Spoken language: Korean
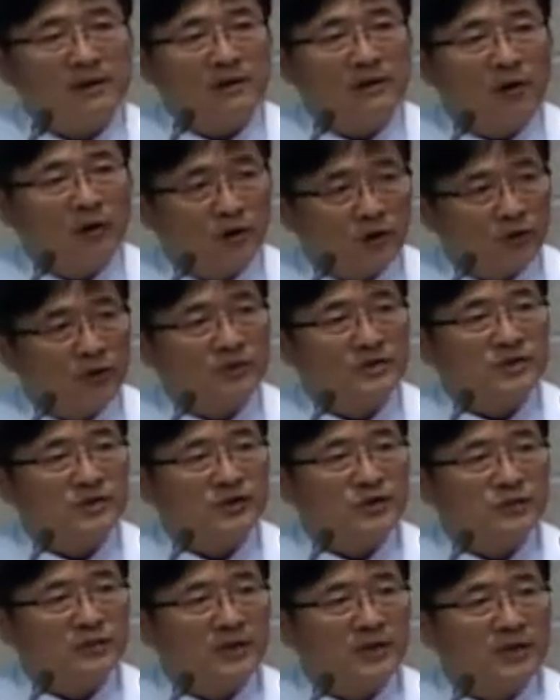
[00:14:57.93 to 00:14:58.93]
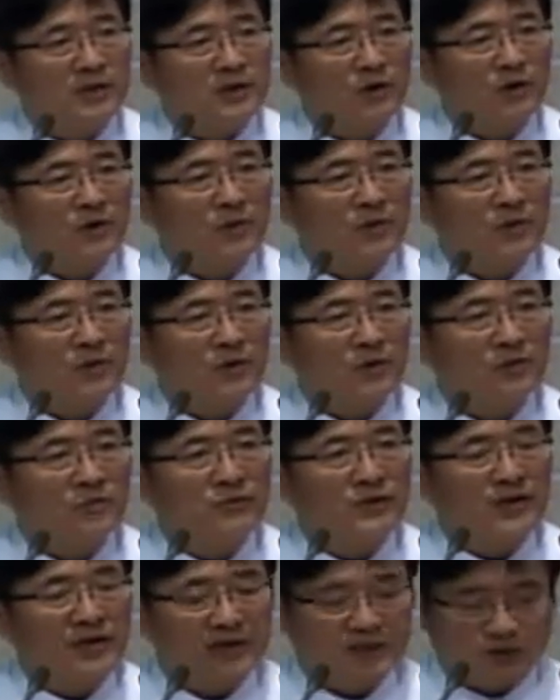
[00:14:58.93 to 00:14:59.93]
어려워질 수밖에 없고
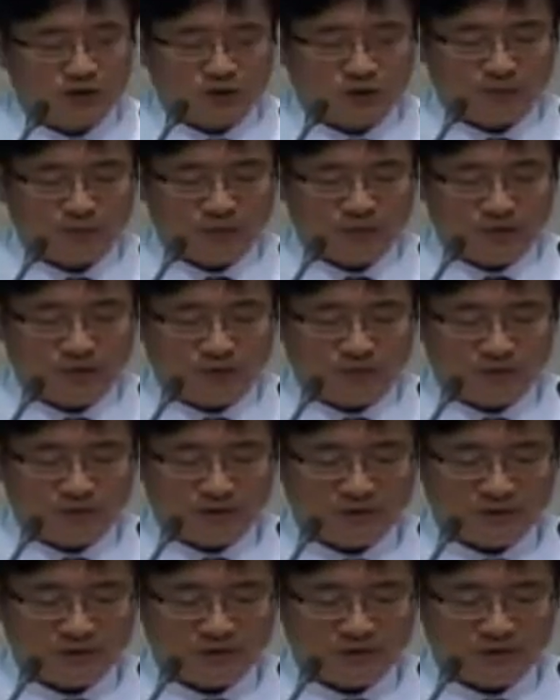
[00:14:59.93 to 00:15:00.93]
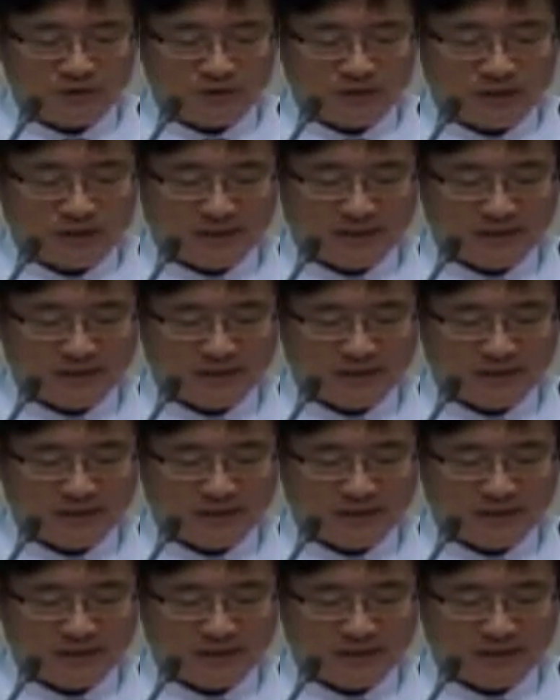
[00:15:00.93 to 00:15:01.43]
불행해질 수밖에 없는 것입니다.